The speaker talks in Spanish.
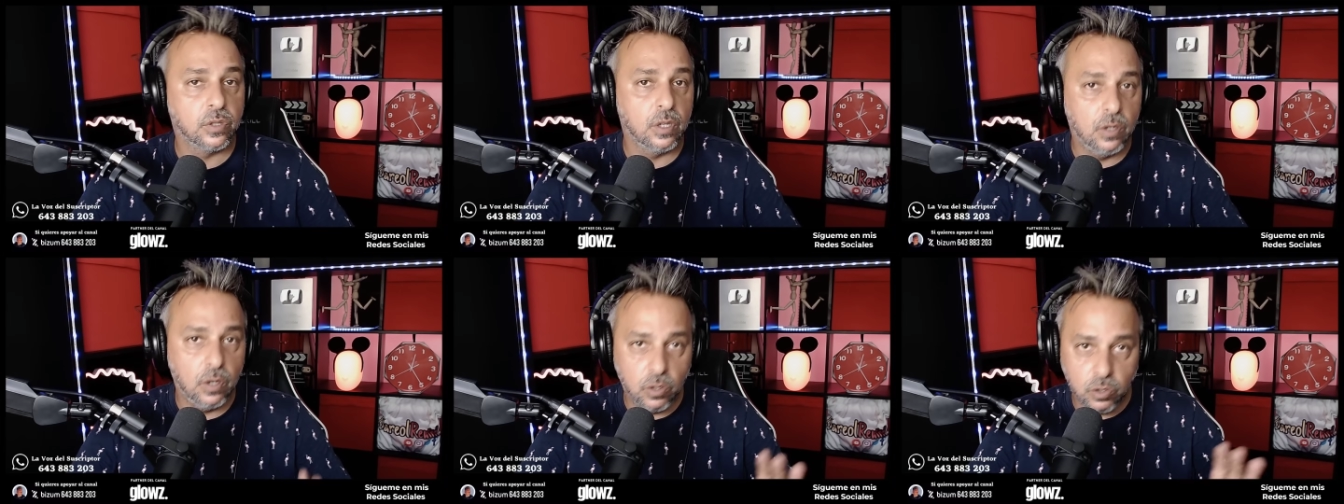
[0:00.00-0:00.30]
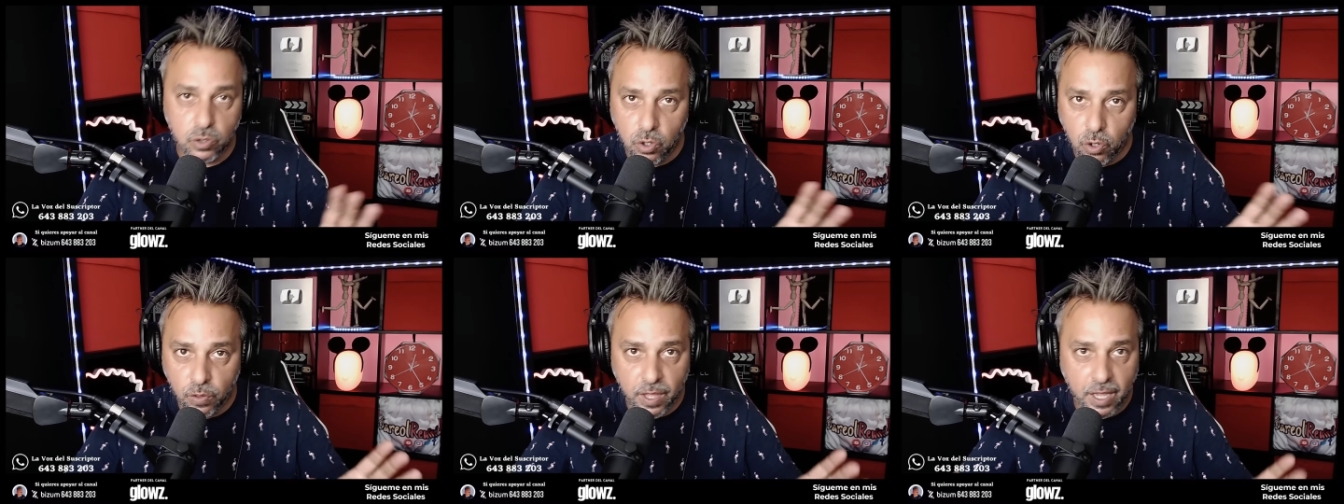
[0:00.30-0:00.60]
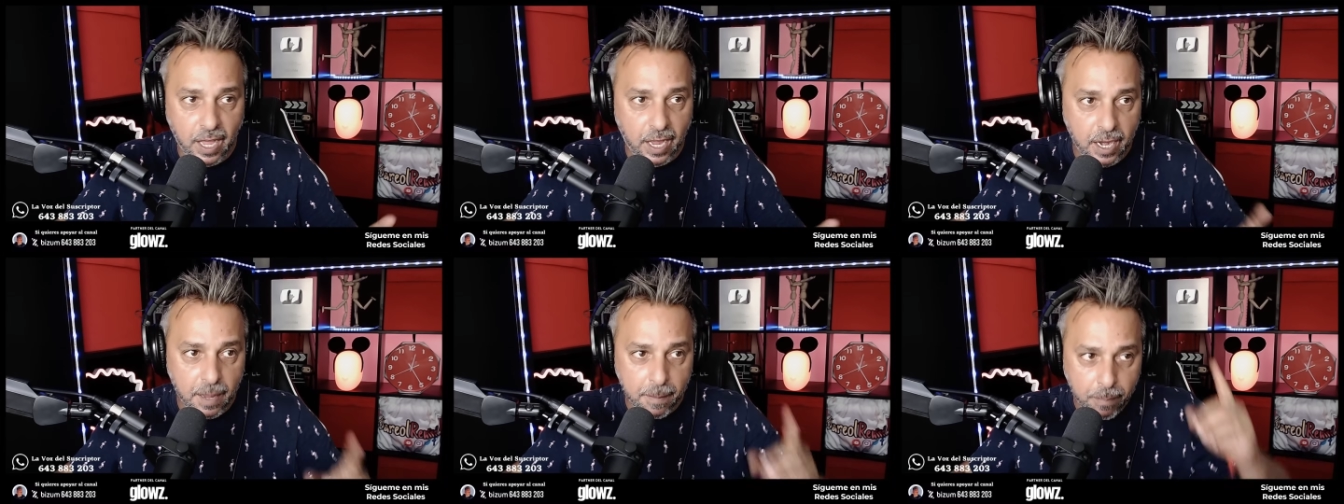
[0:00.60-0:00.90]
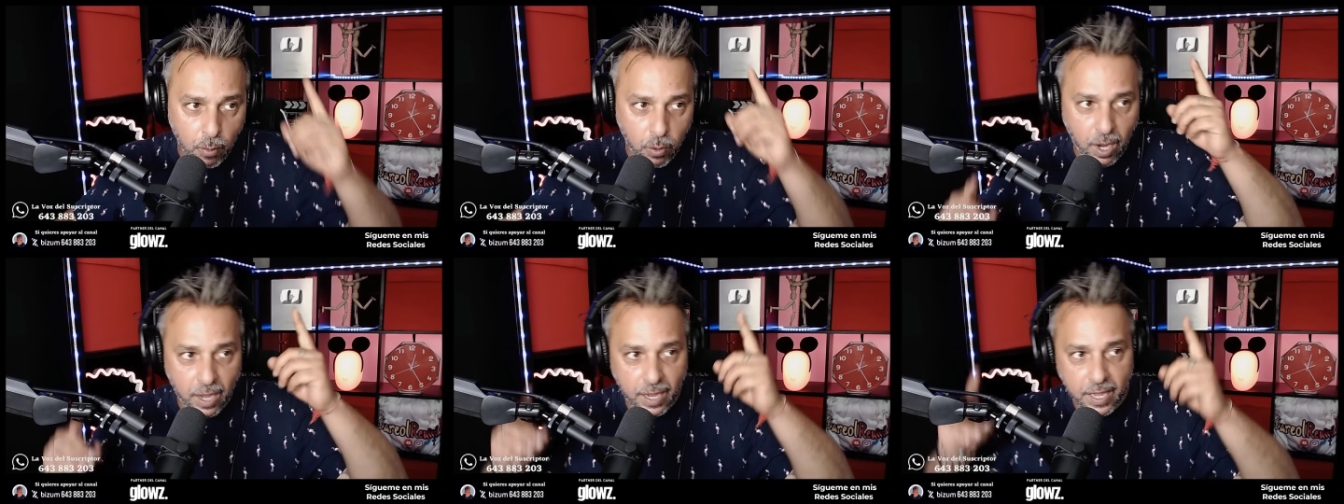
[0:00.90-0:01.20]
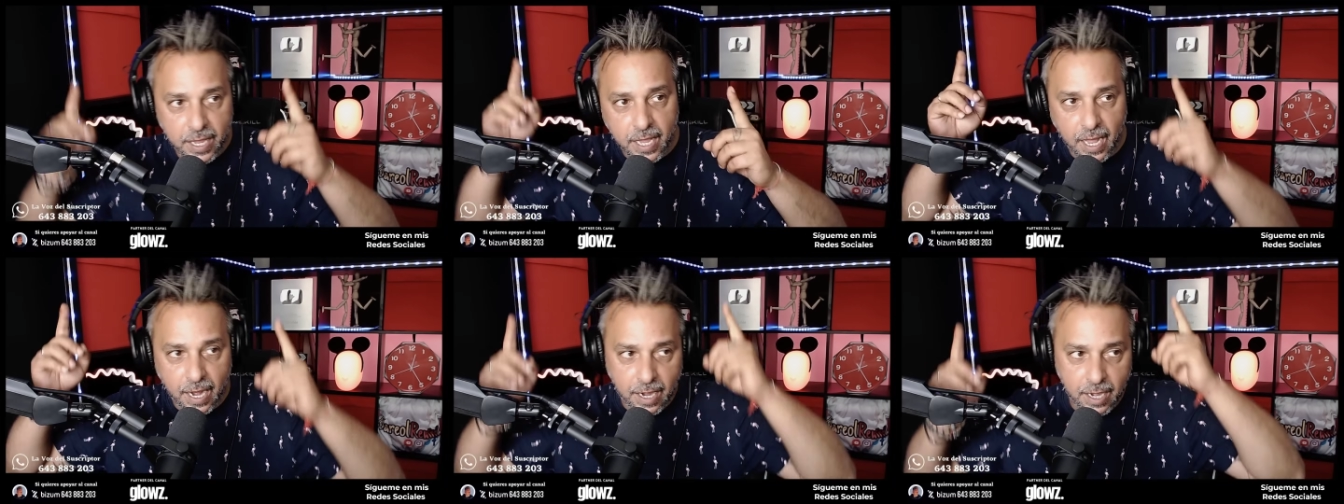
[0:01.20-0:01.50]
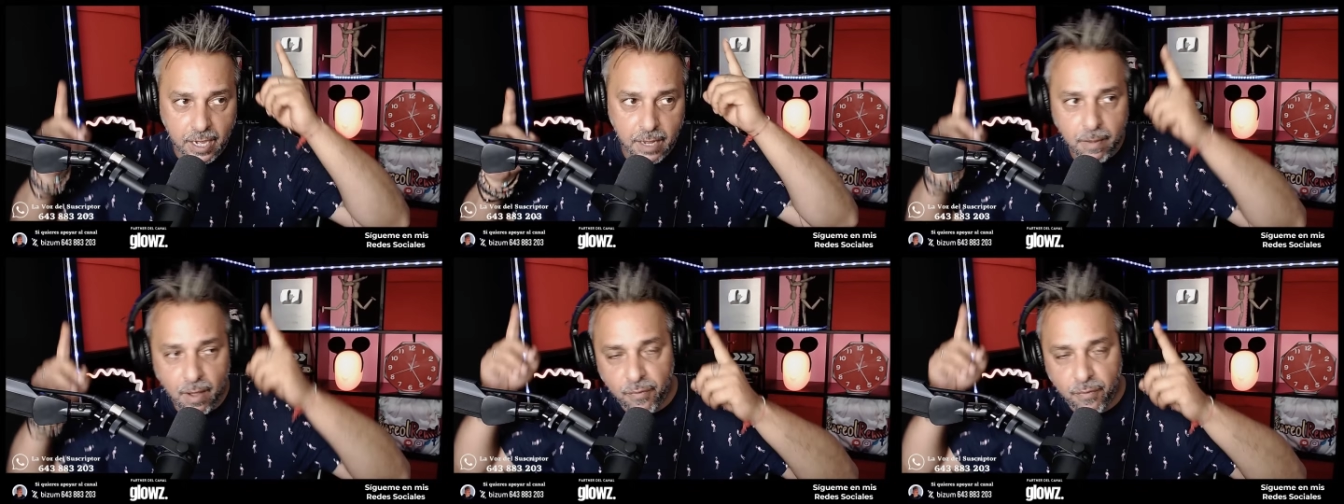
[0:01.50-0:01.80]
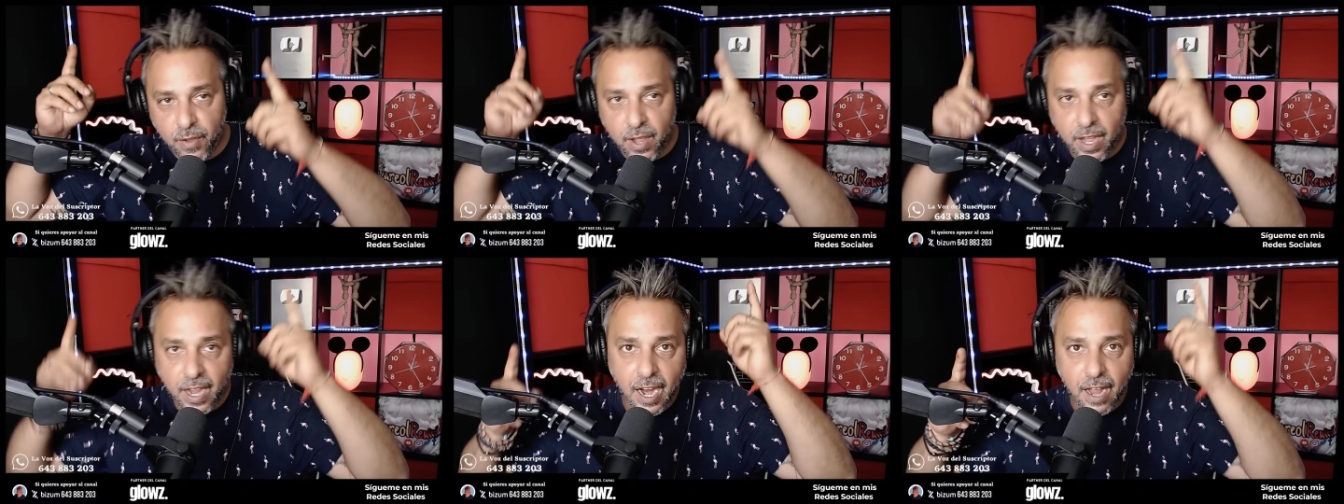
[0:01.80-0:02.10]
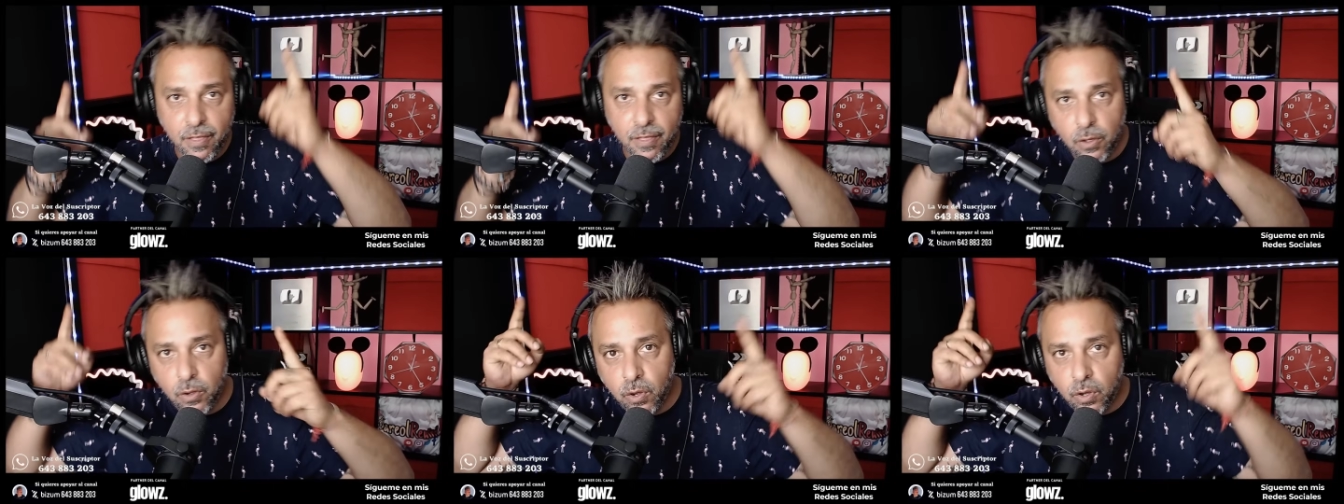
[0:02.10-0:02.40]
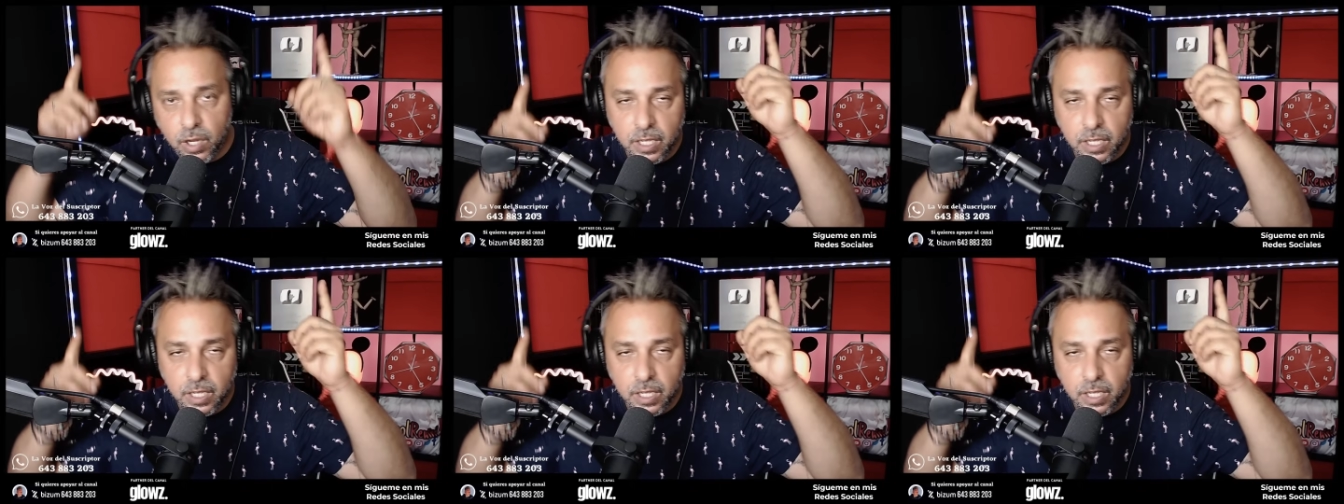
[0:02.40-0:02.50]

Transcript: os lo dejaré por aquí arriba fijado